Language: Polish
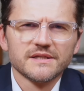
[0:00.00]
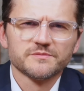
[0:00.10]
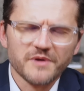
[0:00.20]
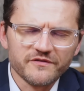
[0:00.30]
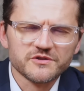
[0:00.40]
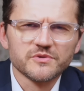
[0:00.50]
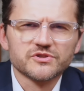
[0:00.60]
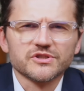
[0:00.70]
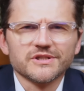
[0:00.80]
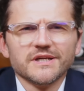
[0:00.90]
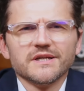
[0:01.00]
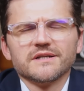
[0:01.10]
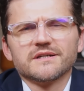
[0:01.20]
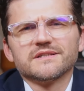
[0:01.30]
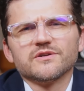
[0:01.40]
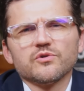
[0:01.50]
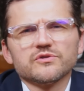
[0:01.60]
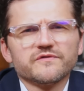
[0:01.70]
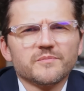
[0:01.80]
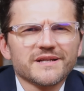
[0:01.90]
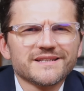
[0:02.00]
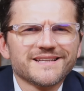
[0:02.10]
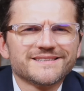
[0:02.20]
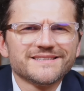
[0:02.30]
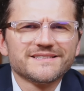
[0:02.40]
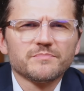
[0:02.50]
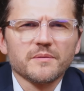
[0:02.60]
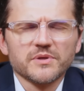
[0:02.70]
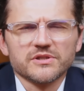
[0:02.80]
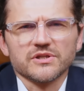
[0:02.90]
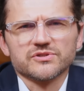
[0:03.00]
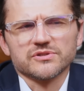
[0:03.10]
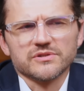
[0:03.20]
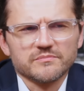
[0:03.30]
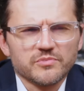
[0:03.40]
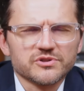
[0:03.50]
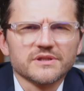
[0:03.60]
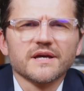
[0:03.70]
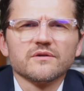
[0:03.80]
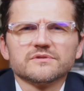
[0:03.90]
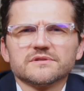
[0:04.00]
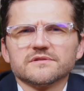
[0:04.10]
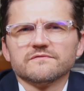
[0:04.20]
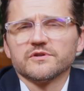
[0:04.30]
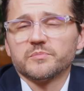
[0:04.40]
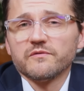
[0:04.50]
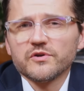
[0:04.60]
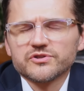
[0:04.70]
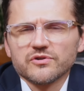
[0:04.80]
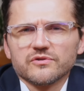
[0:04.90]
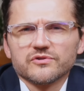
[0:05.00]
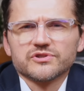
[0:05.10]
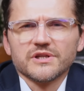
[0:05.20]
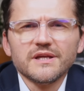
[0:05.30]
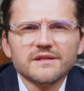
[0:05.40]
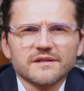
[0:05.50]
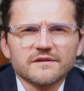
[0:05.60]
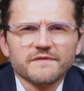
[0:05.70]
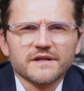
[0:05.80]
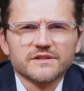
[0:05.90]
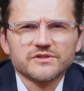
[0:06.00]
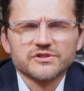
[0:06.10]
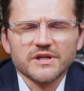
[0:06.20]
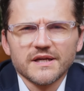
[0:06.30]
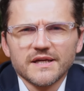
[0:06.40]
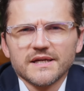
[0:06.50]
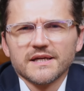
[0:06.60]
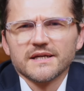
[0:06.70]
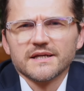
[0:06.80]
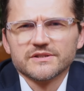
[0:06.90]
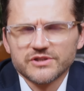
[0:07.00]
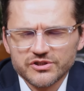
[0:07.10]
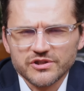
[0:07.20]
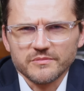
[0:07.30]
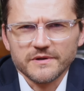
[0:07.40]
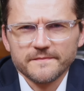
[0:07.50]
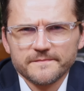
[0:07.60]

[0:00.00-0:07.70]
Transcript: Sprawdźmy, czy krytykując wybrane decyzje papieża, czy posiadając wątpliwości odnośnie innych, faktycznie grzeszymy.